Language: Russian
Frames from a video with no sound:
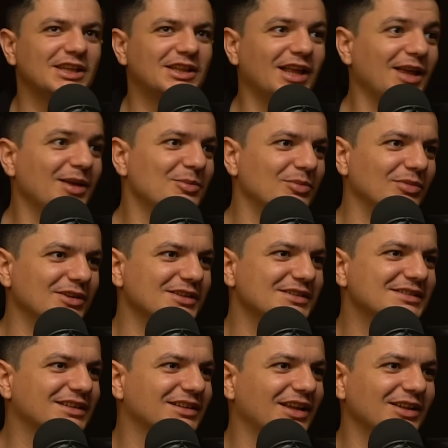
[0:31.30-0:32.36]
Китаем не
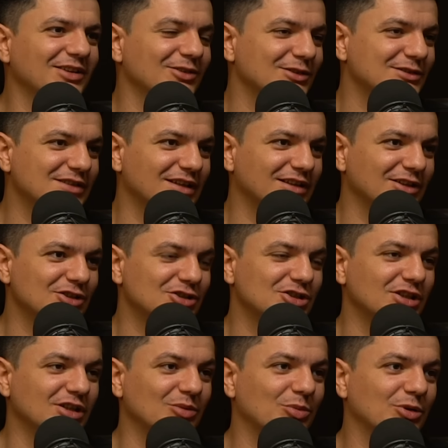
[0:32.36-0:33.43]
складываются
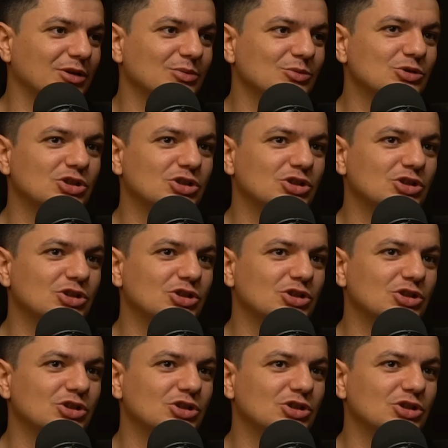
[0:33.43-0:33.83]
отношения, потому